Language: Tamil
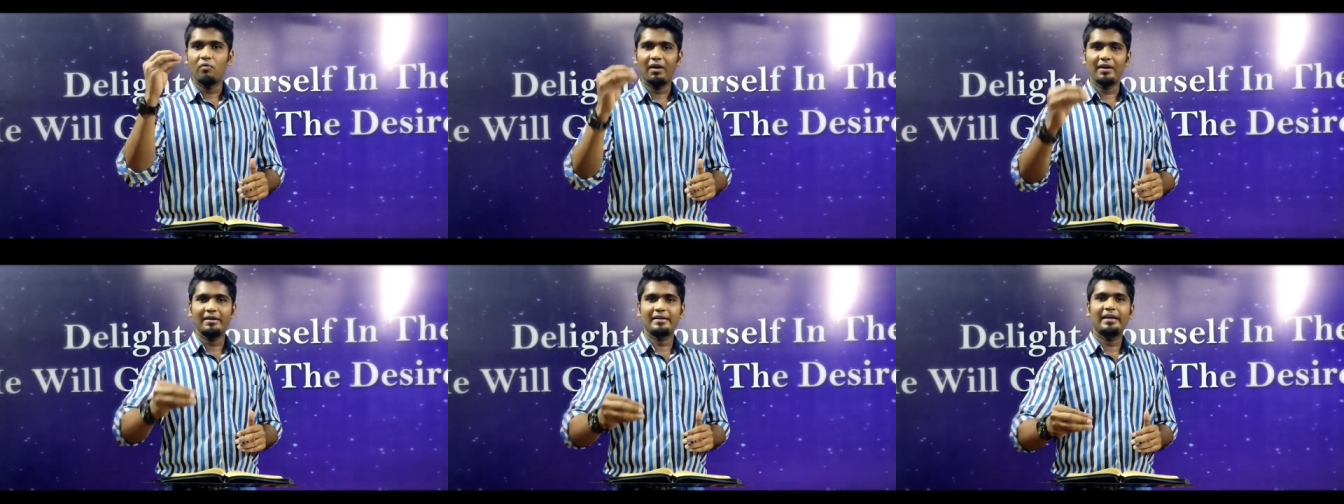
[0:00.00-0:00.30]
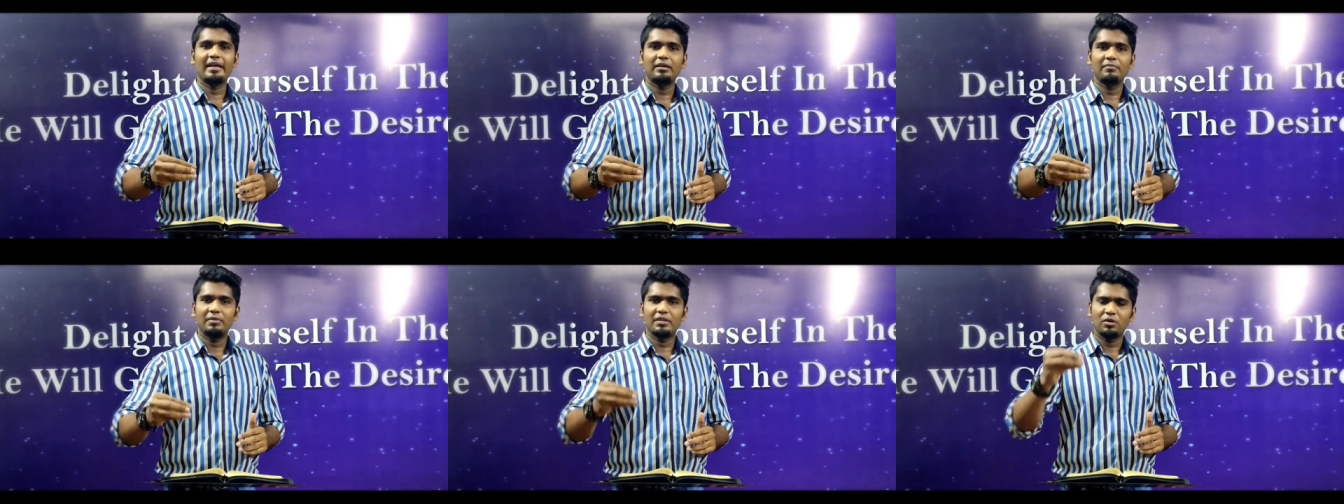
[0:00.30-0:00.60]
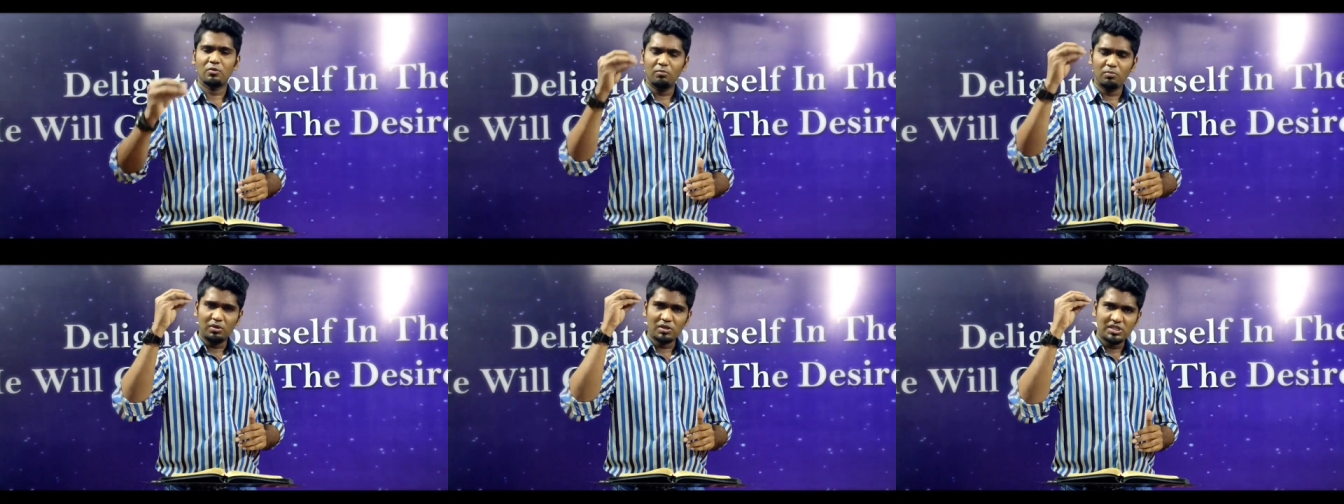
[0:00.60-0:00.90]
வாழ்க்கை
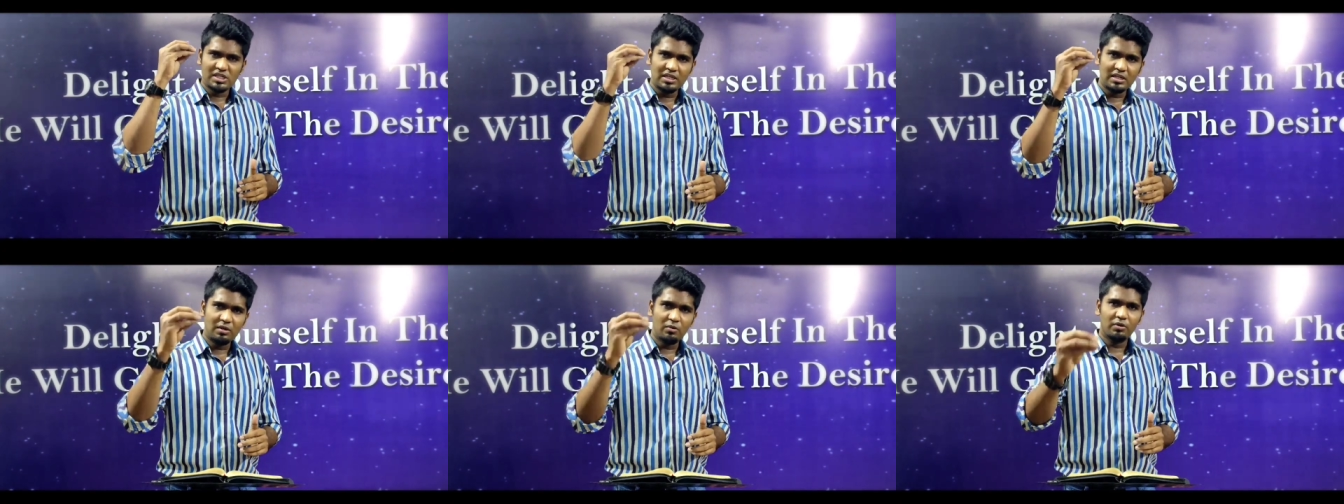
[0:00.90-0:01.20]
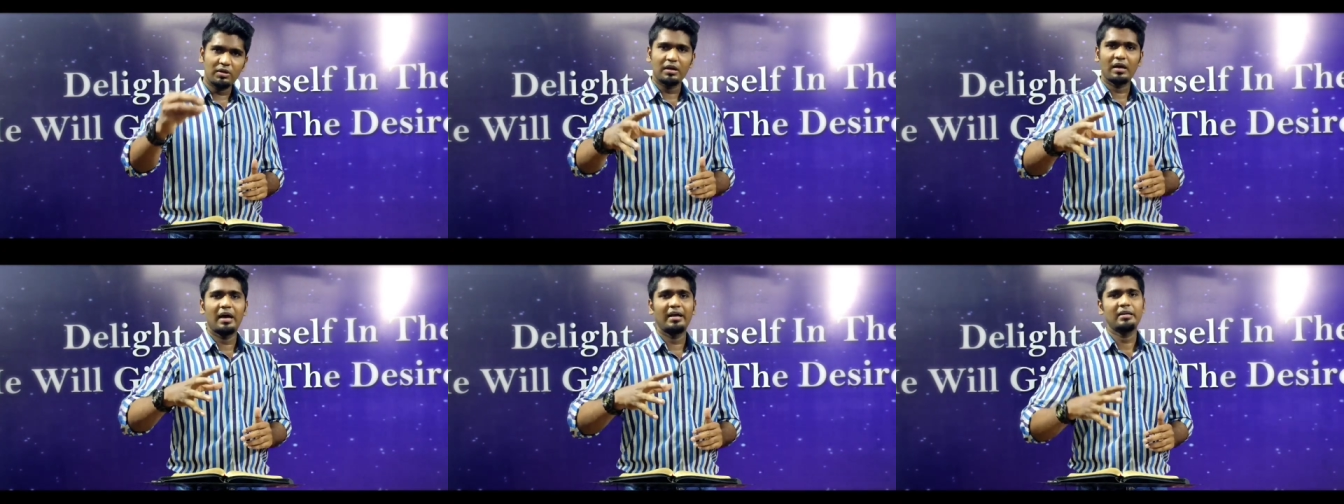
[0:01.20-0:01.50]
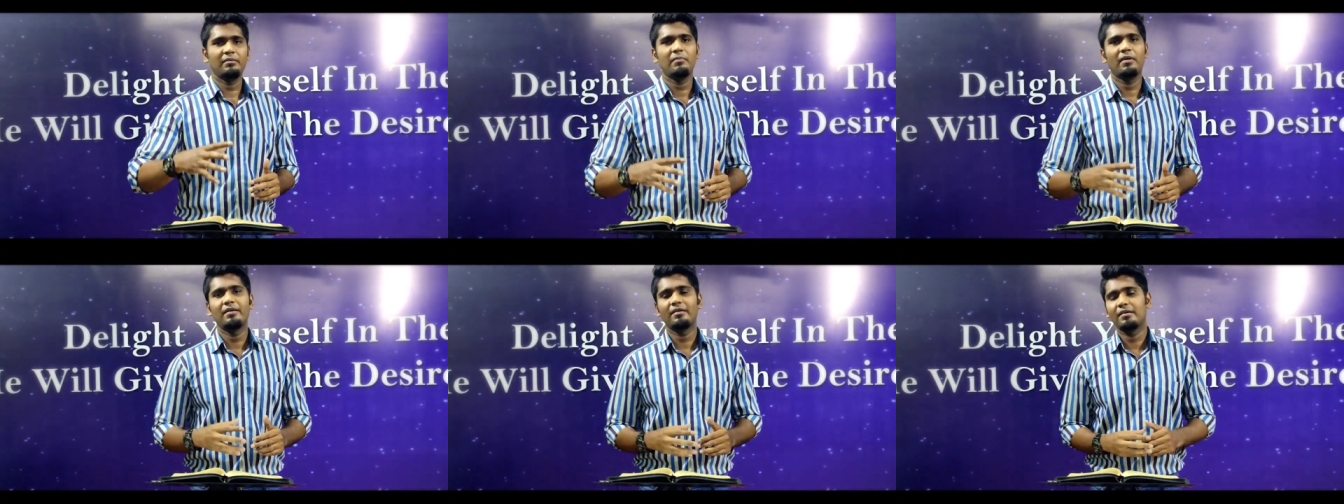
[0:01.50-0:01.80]
என்பது ரொம்ப சின்ன ஒரு
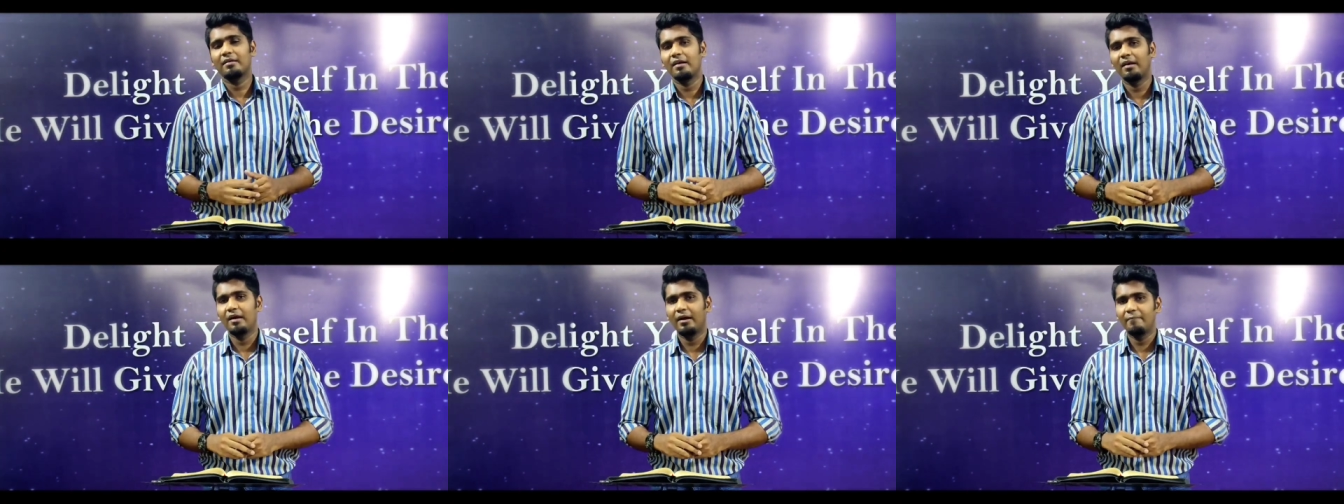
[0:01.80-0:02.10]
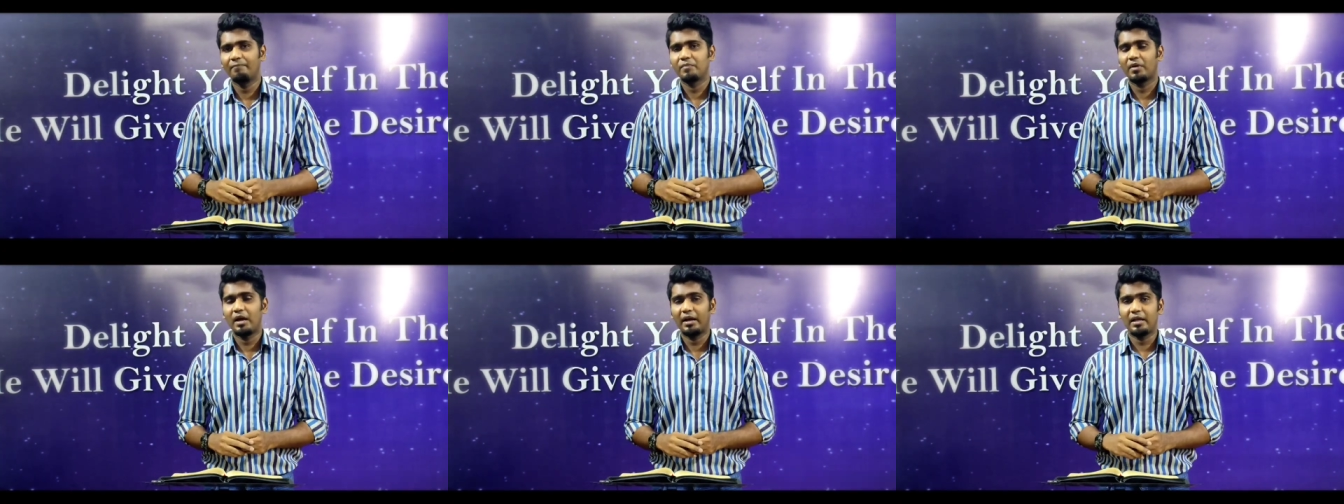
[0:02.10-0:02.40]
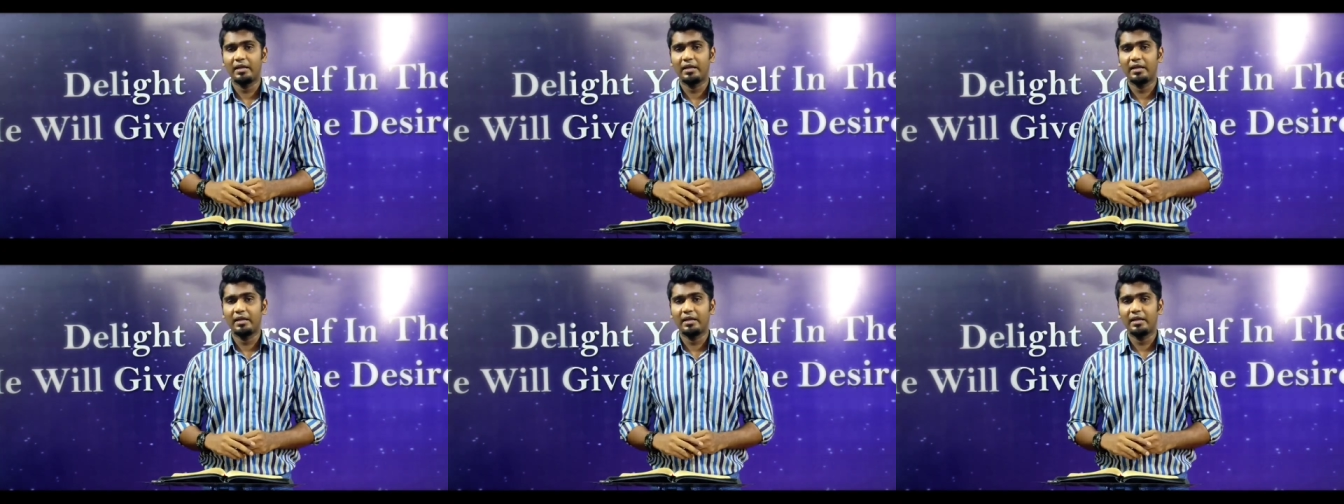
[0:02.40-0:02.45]
காரியமாக இருக்கலாம்